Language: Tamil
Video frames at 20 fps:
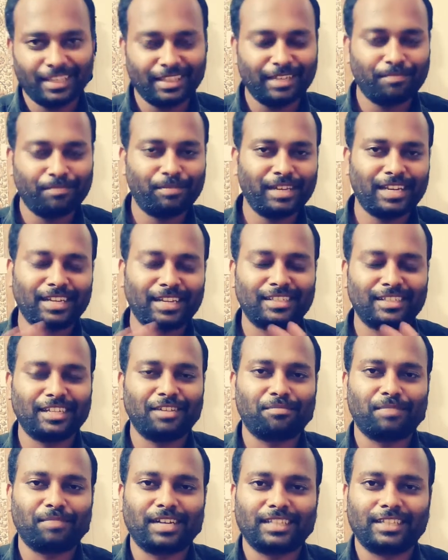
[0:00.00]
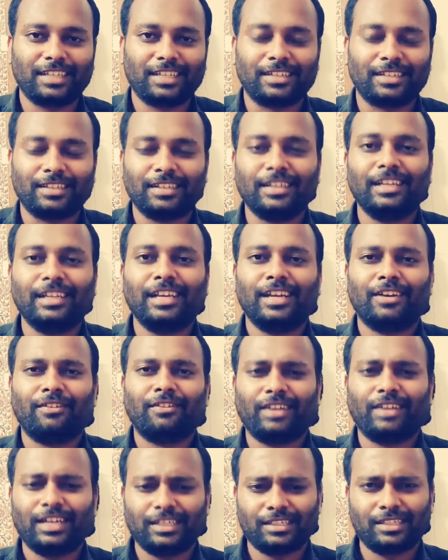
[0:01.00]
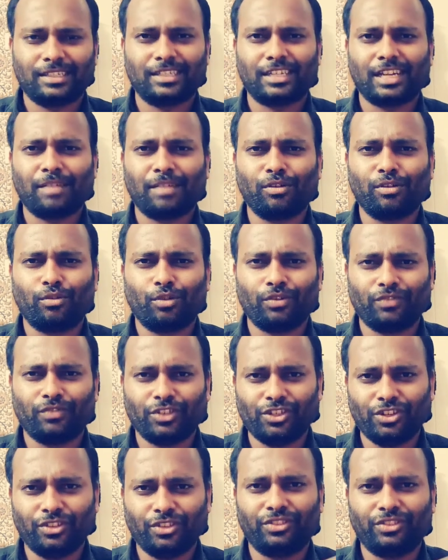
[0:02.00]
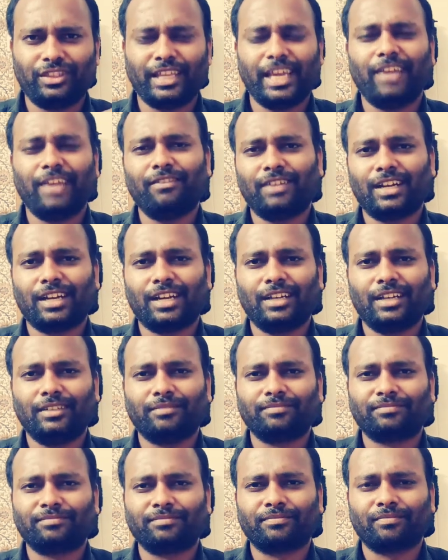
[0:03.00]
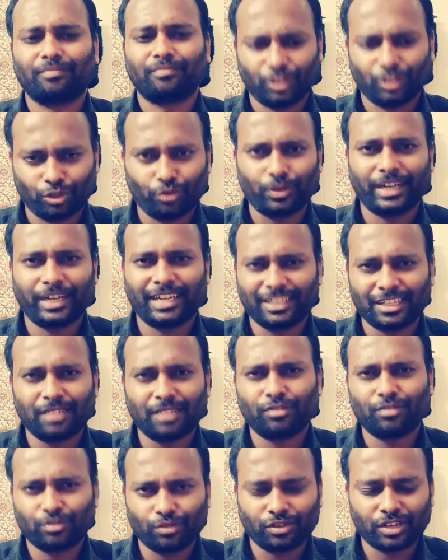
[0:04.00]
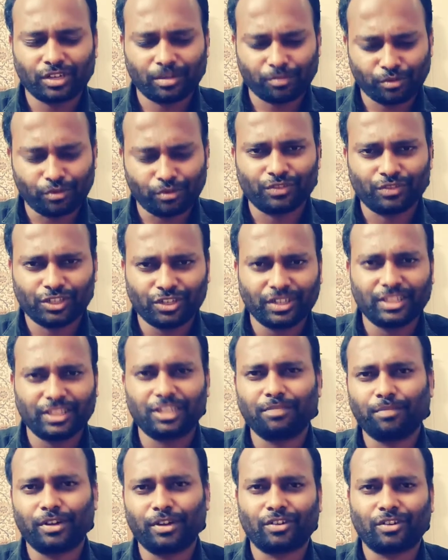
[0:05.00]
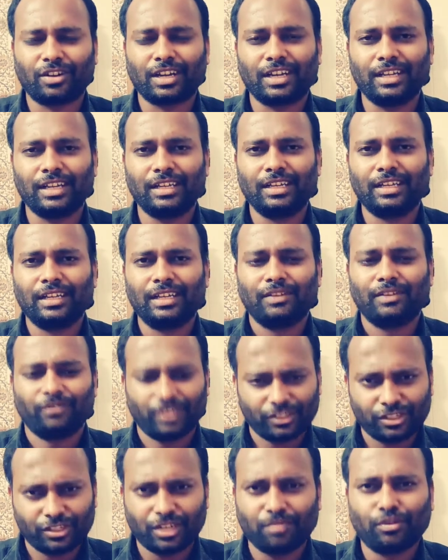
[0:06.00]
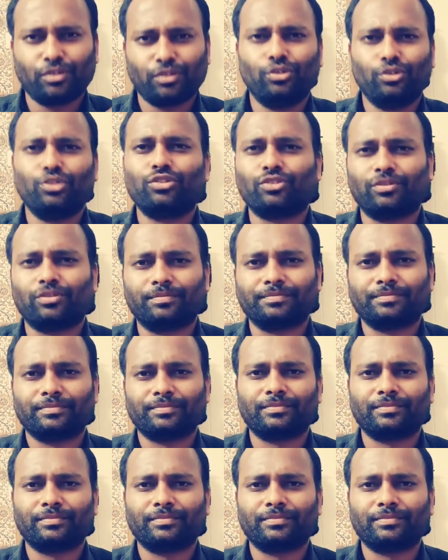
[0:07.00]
இதை பேராசிரியர் பார்த்தாரு ஃப்ரெண்ட்ஸ் நமக்கு ஒரு விஷயம் தேவைன்னா மற்றவங்க கிட்ட நம்மளுக்கு நம்ம ஒரு விஷயம் எதிர்பார்க்குறோன்னா ஃபஸ்ட்டு நம்ம கொடுக்கணும்